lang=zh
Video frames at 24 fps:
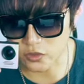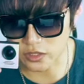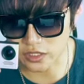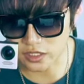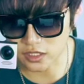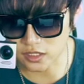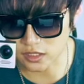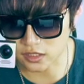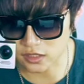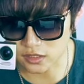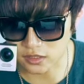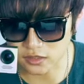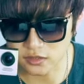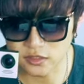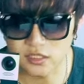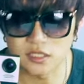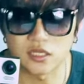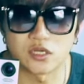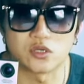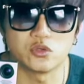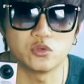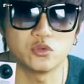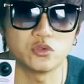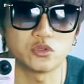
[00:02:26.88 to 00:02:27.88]
有一个
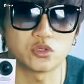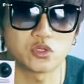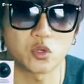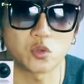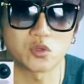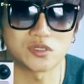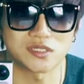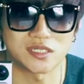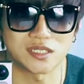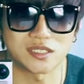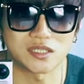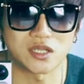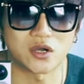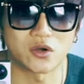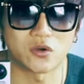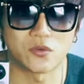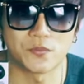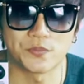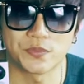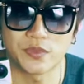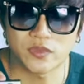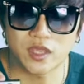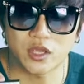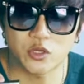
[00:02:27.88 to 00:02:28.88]
这个运动镜头，
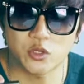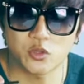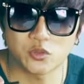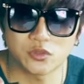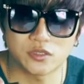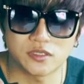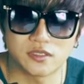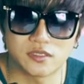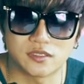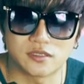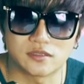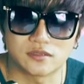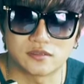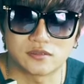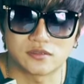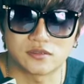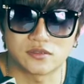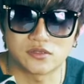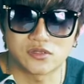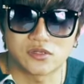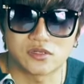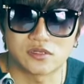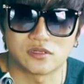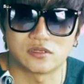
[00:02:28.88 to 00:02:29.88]
它用的呢
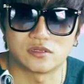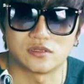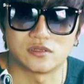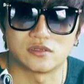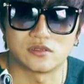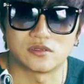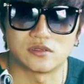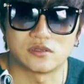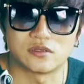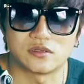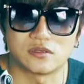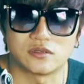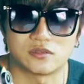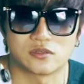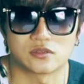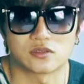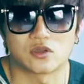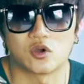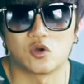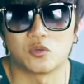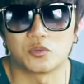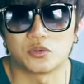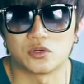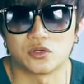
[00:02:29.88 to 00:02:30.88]
是
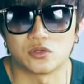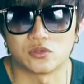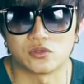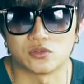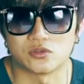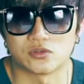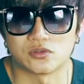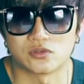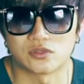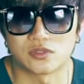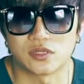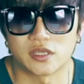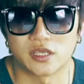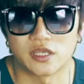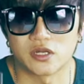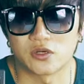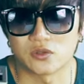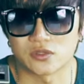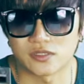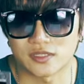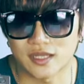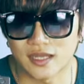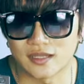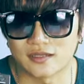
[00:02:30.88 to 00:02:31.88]
GoPro
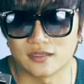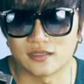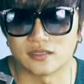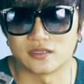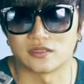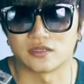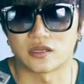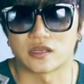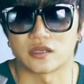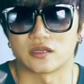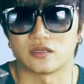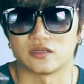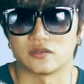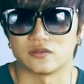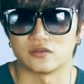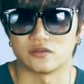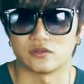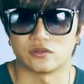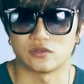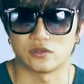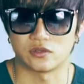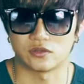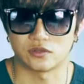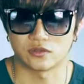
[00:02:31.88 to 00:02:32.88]
Hero 三的这个
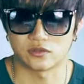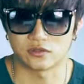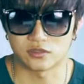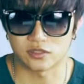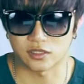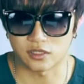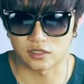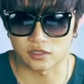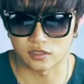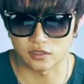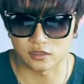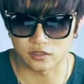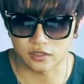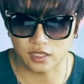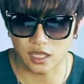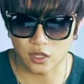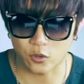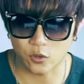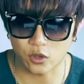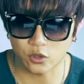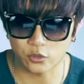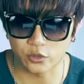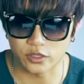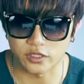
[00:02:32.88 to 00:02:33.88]
这个
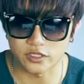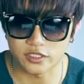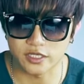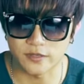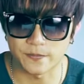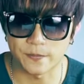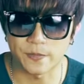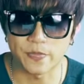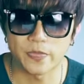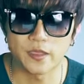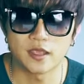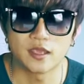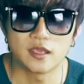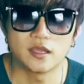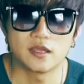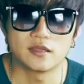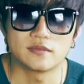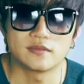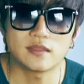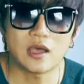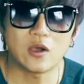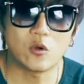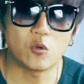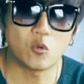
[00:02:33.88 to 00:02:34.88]
感光元件。
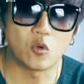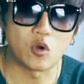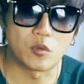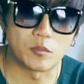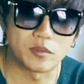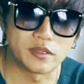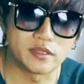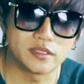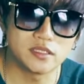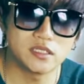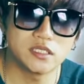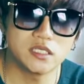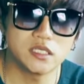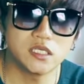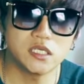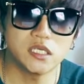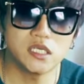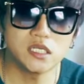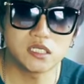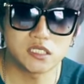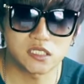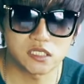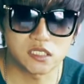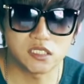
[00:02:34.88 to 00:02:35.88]
那我们
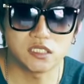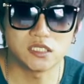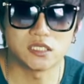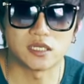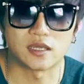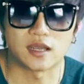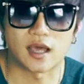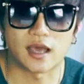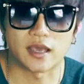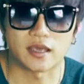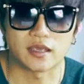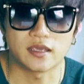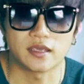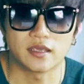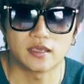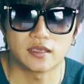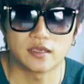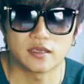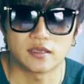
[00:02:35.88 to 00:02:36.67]
一直以来，